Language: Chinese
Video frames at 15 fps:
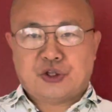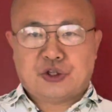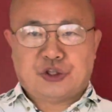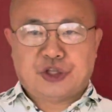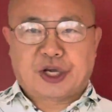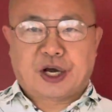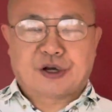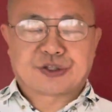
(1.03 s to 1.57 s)

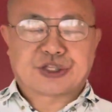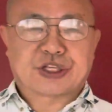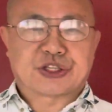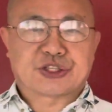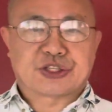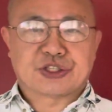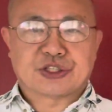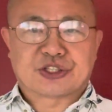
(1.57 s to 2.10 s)
您好，这里
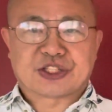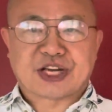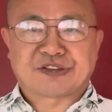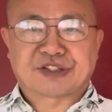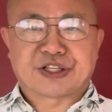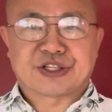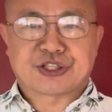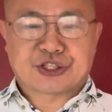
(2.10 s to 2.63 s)
是张
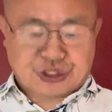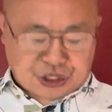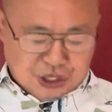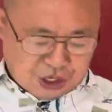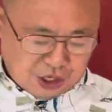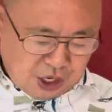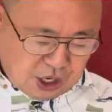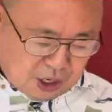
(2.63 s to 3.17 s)
明视野。
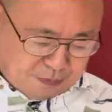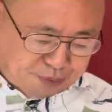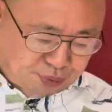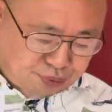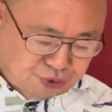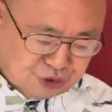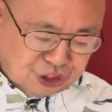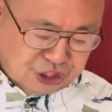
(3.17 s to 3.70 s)
呃，
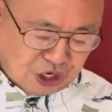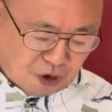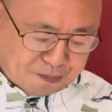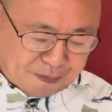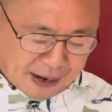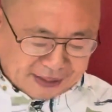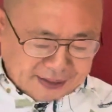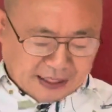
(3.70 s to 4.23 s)
普京要
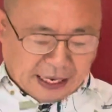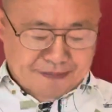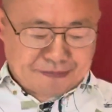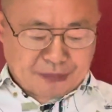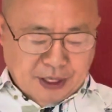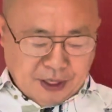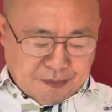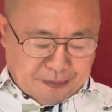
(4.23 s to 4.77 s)
蛮干，
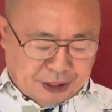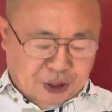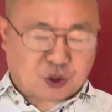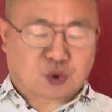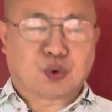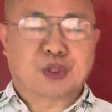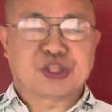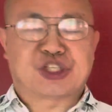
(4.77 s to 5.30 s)
美
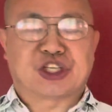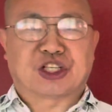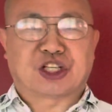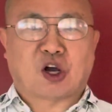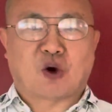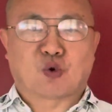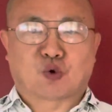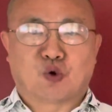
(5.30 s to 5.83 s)
国警
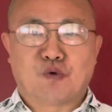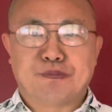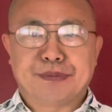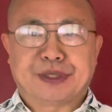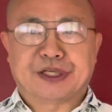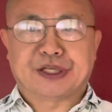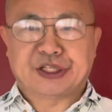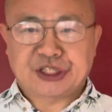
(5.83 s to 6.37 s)
告公
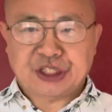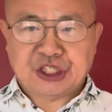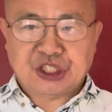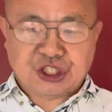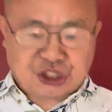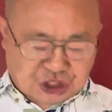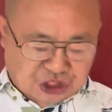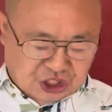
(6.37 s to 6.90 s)
民
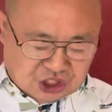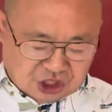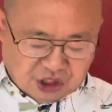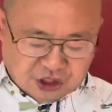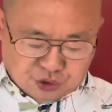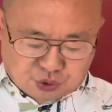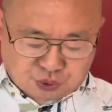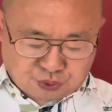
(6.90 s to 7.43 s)
立即
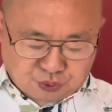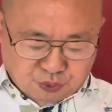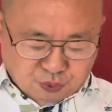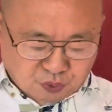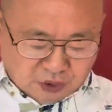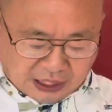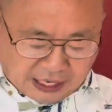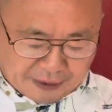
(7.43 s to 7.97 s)
撤出
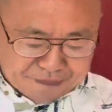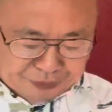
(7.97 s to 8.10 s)
乌克兰。